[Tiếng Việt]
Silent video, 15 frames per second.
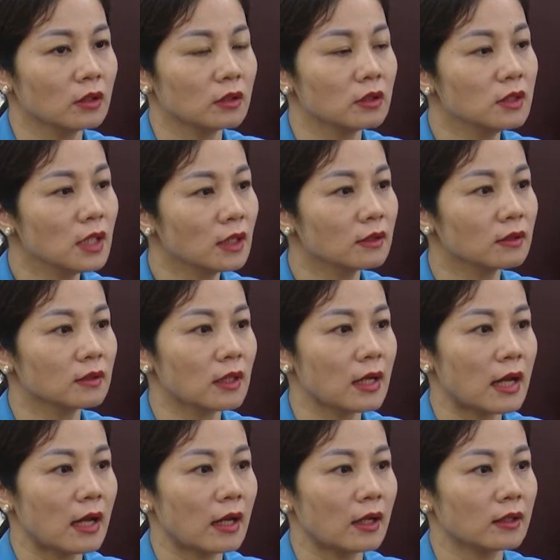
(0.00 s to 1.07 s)
Thứ nhất
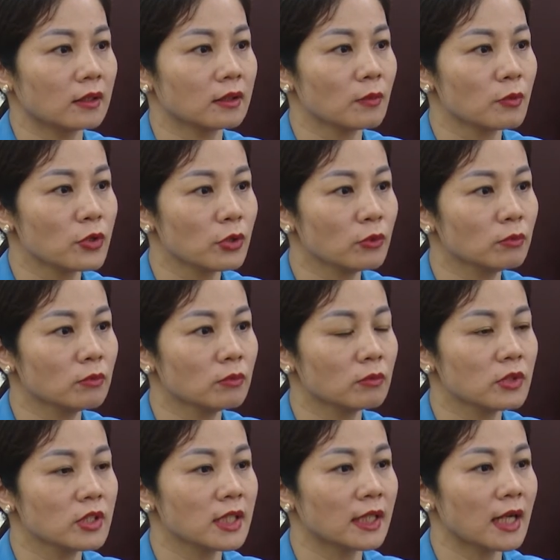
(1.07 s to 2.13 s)
là tập trung
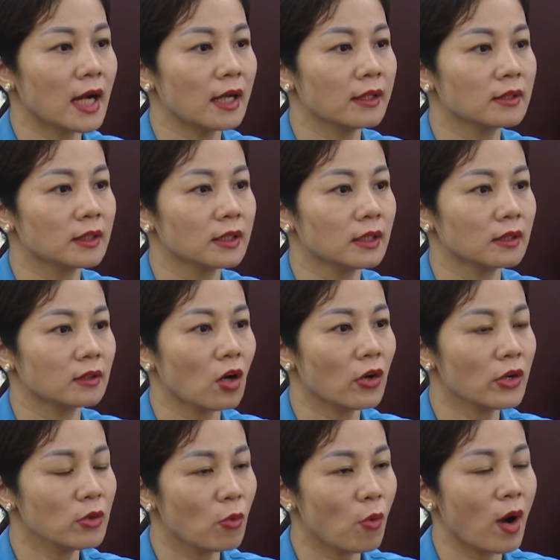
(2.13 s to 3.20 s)
triển khai thực hiện có
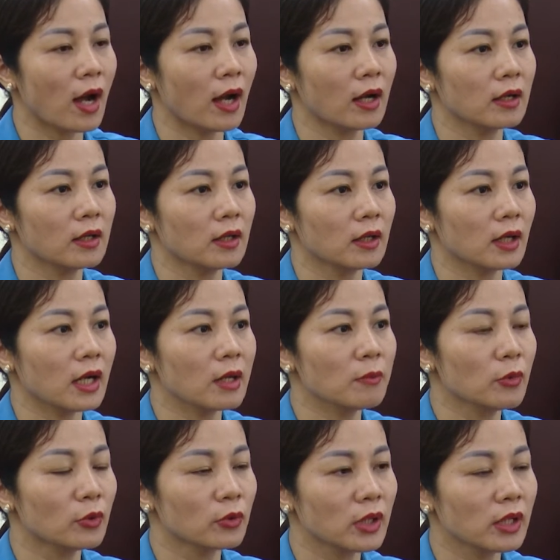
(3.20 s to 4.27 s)
hiệu quả các cái
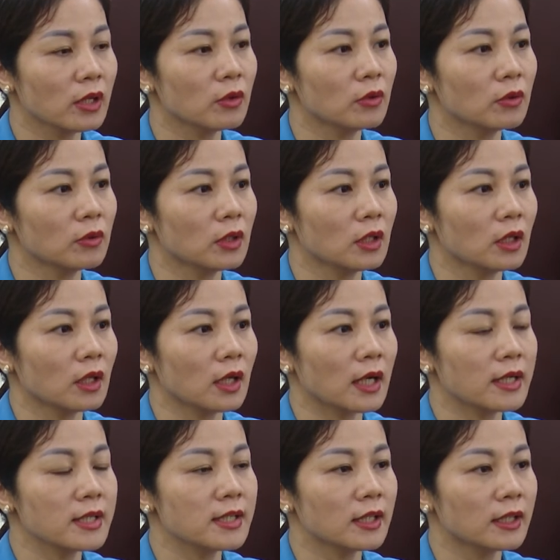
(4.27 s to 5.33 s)
mục tiêu,
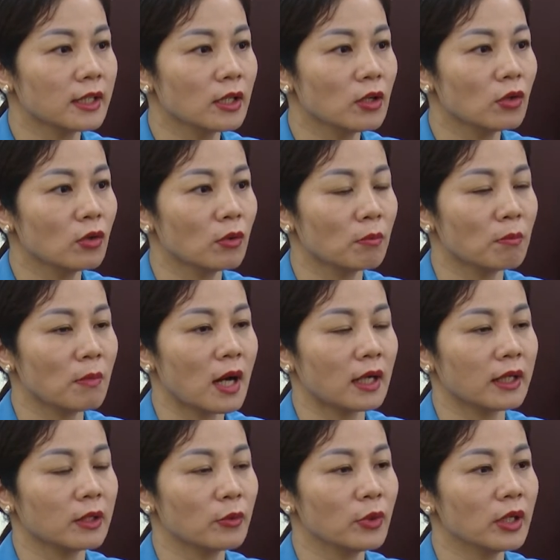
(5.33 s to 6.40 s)
các cái chỉ tiêu mà
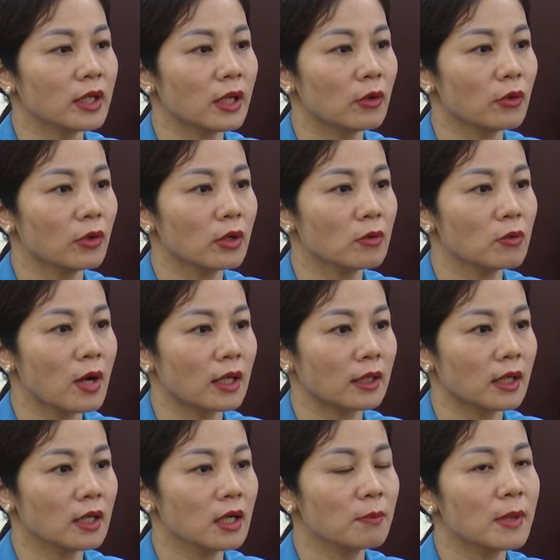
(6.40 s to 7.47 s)
nghị quyết đại hội công đoàn
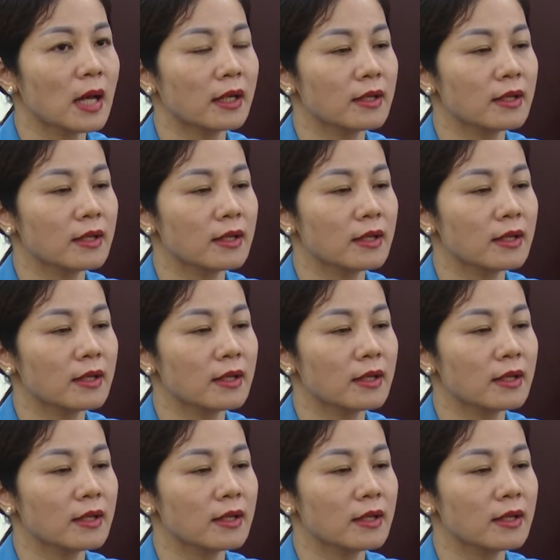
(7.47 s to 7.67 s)
các cấp đã